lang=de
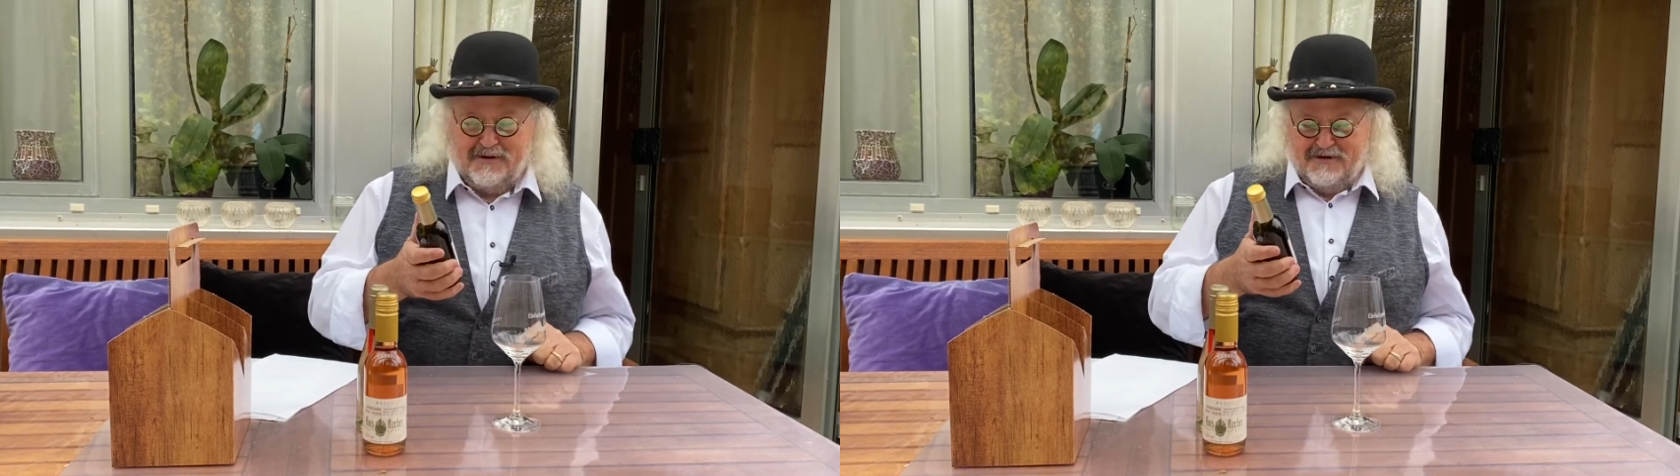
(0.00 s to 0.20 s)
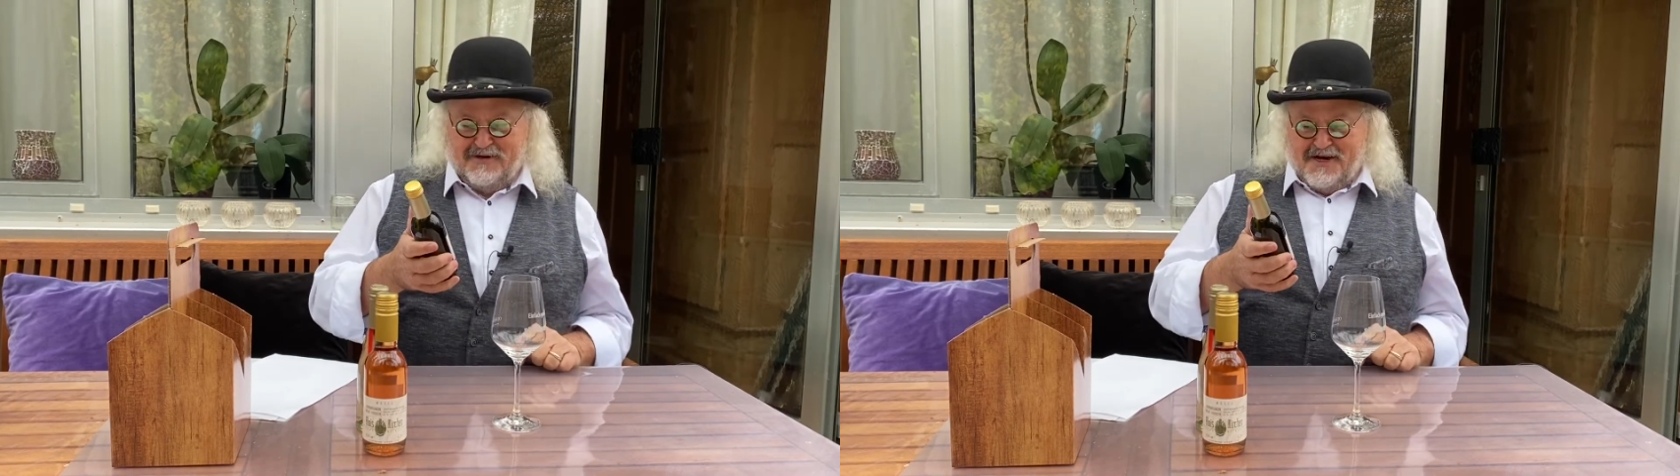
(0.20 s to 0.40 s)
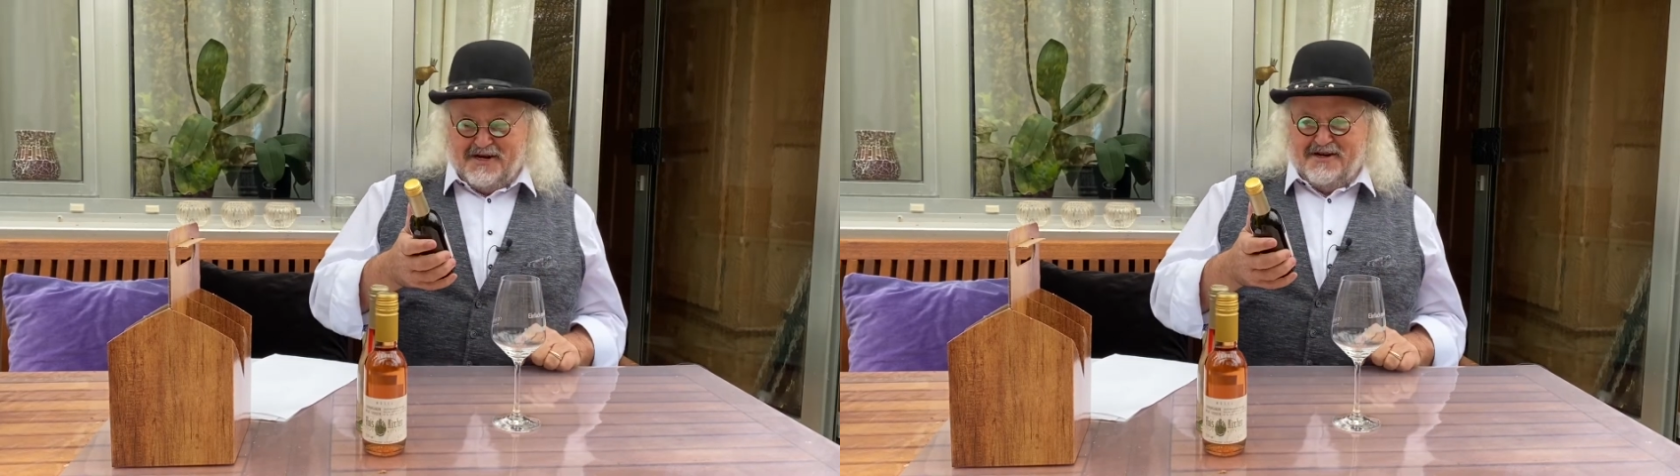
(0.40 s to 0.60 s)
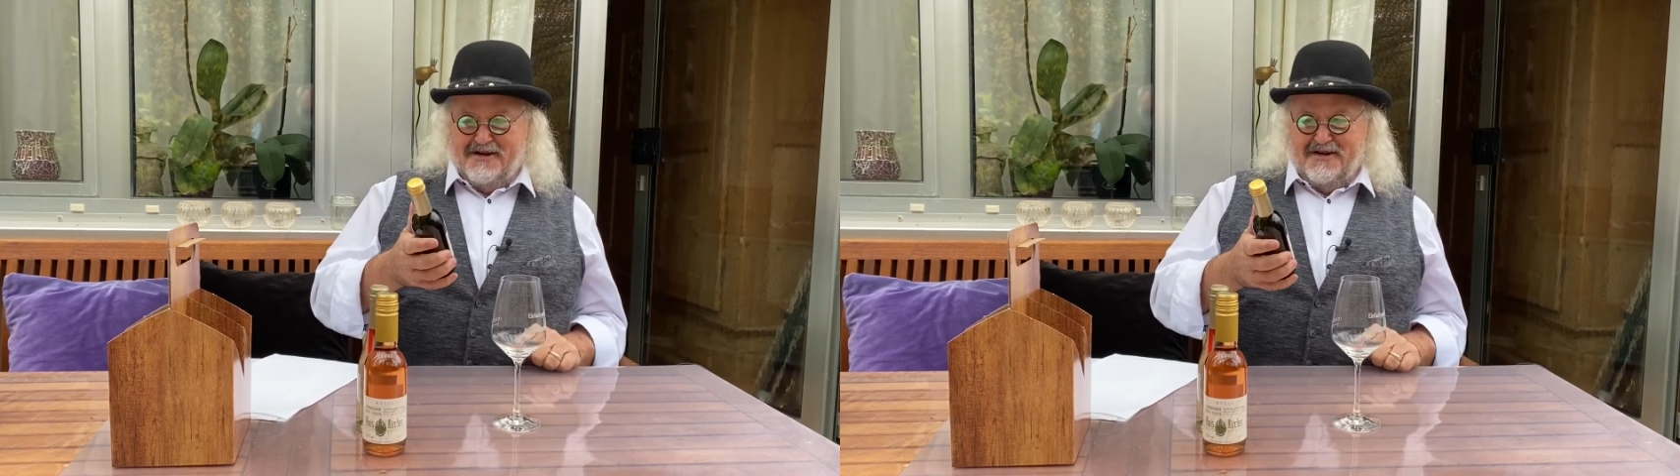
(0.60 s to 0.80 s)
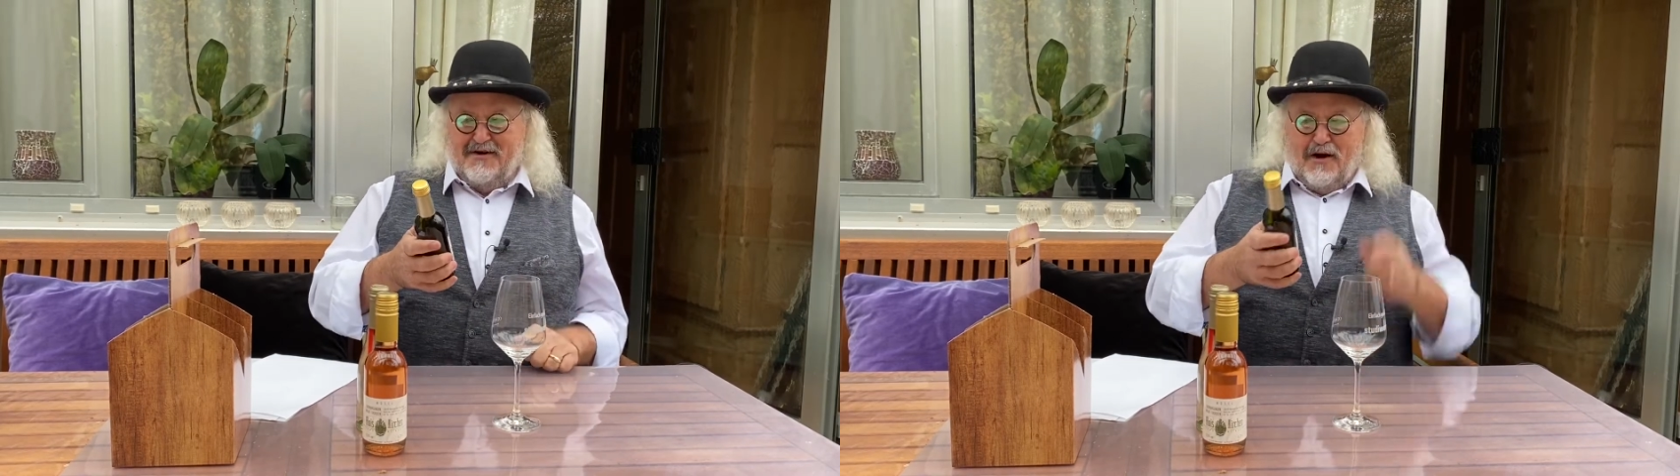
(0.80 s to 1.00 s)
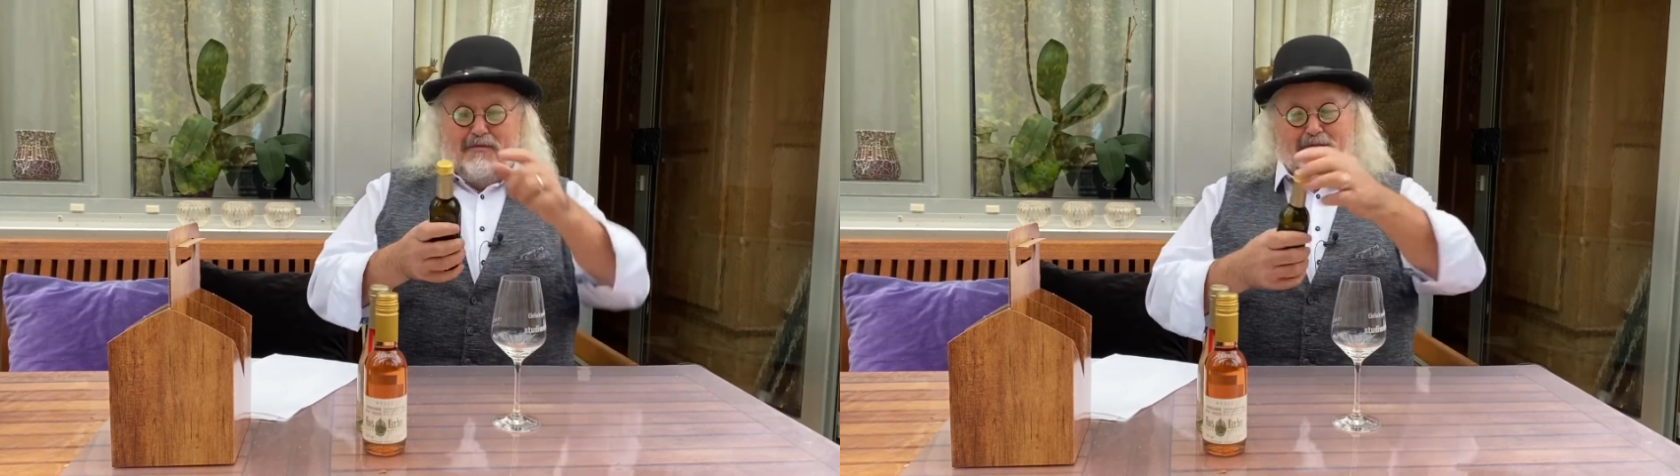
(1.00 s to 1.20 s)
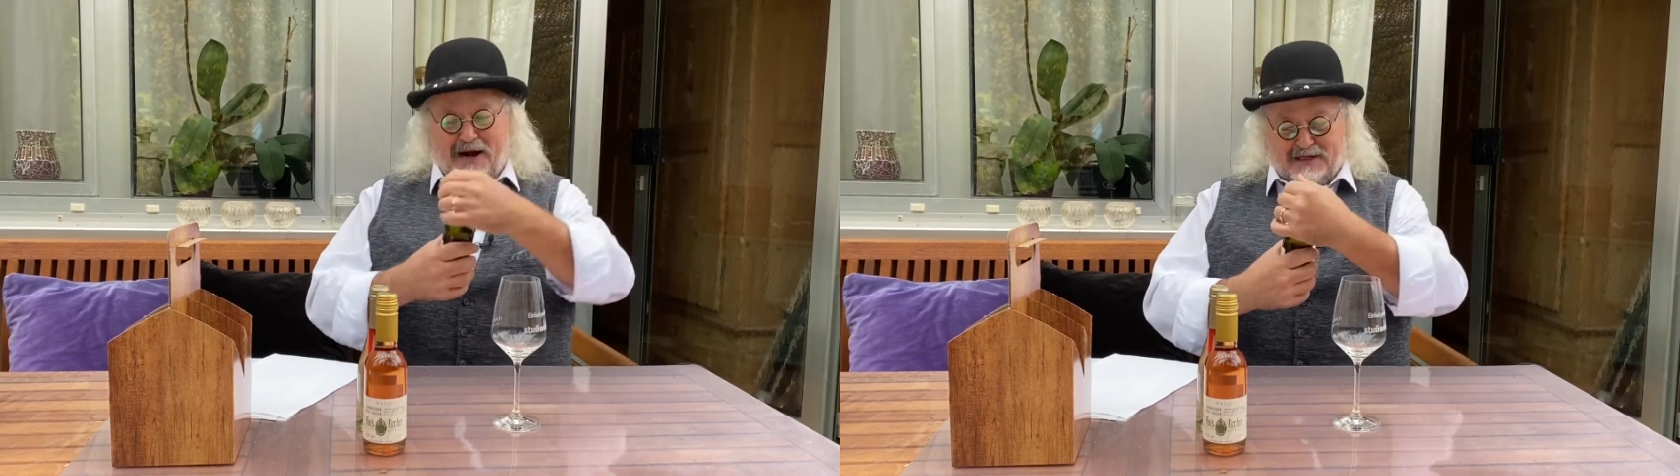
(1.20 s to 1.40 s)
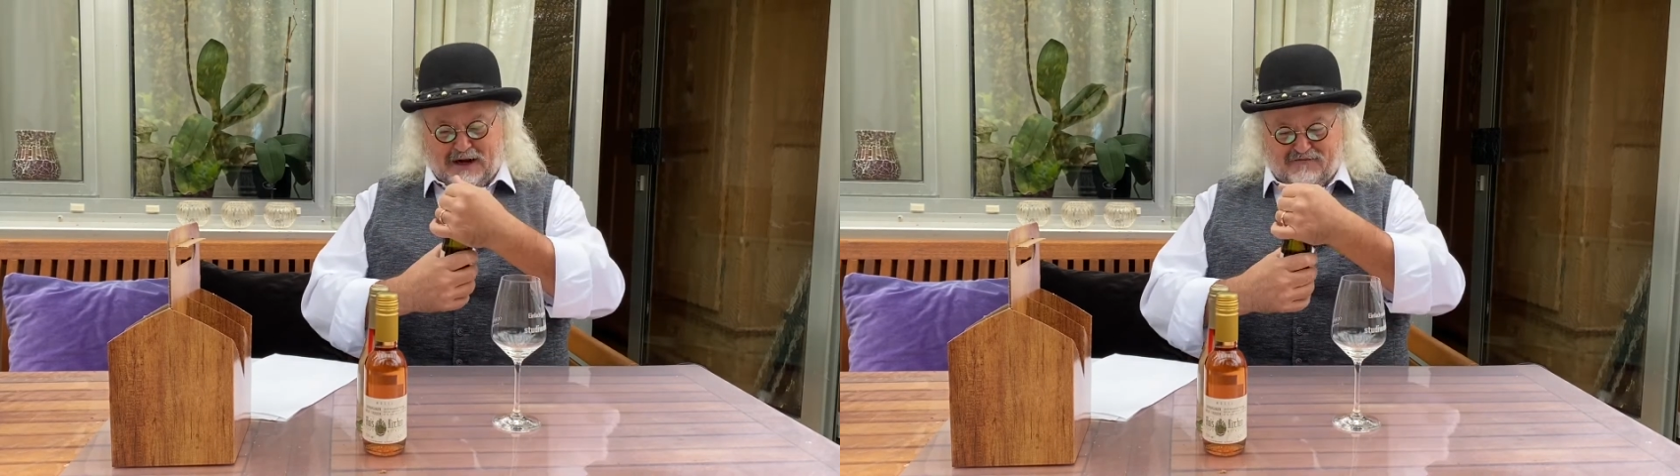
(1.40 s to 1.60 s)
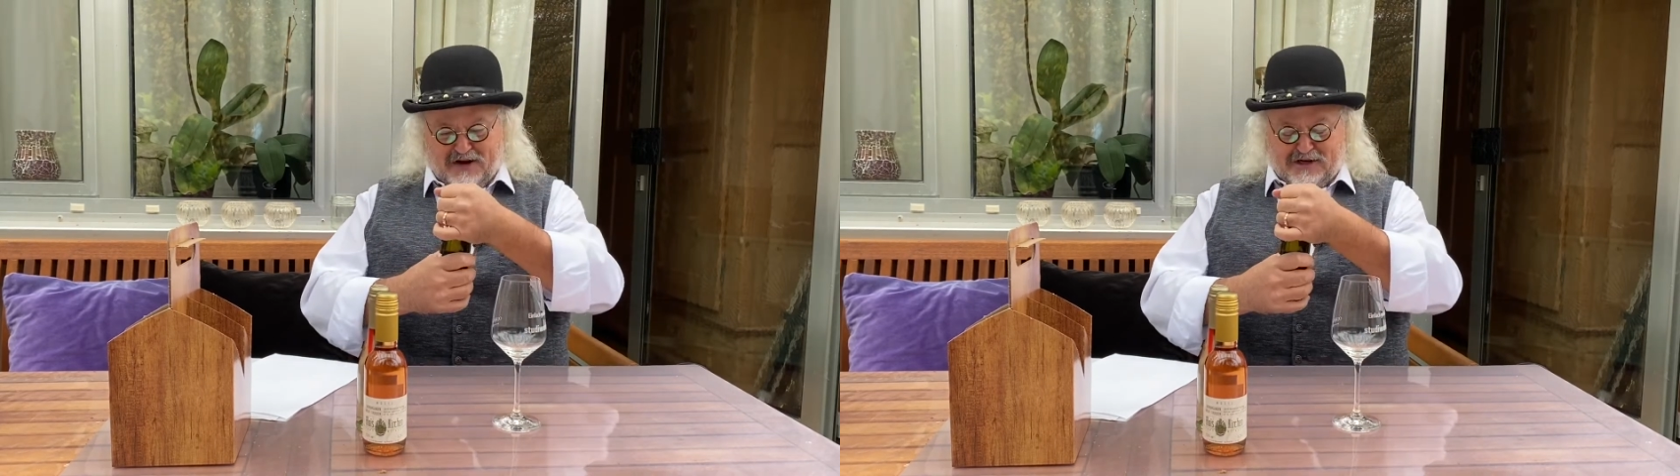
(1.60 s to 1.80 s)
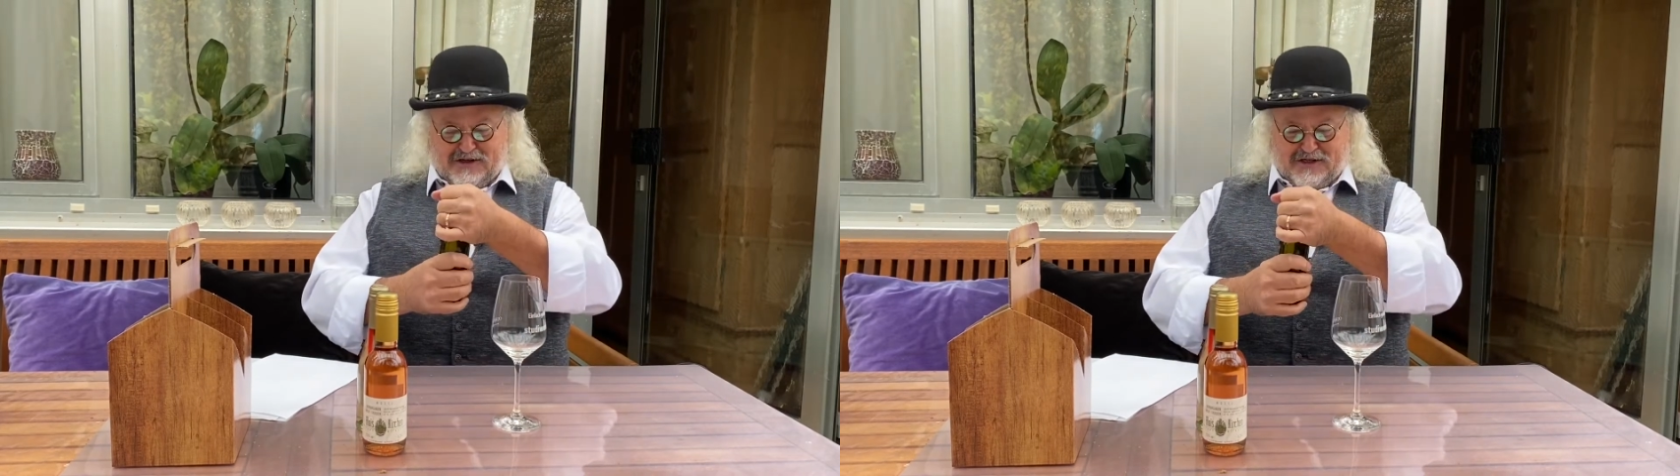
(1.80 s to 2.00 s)
Ne? Holen mal weiter ein
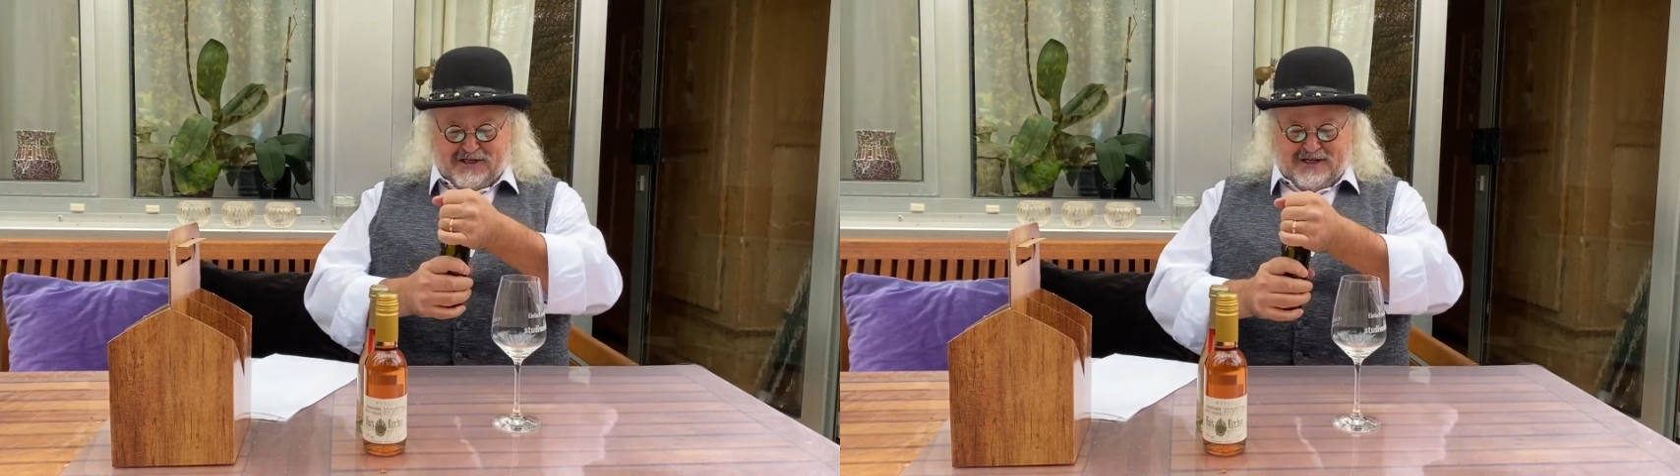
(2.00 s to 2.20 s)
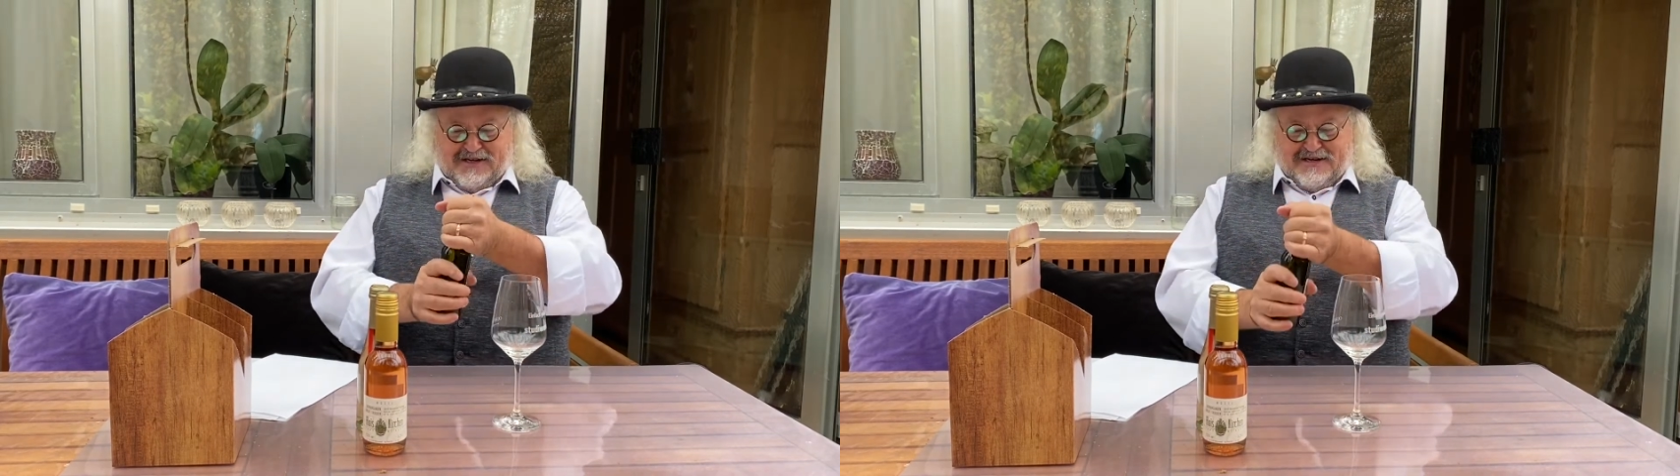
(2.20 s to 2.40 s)
Fläschchen.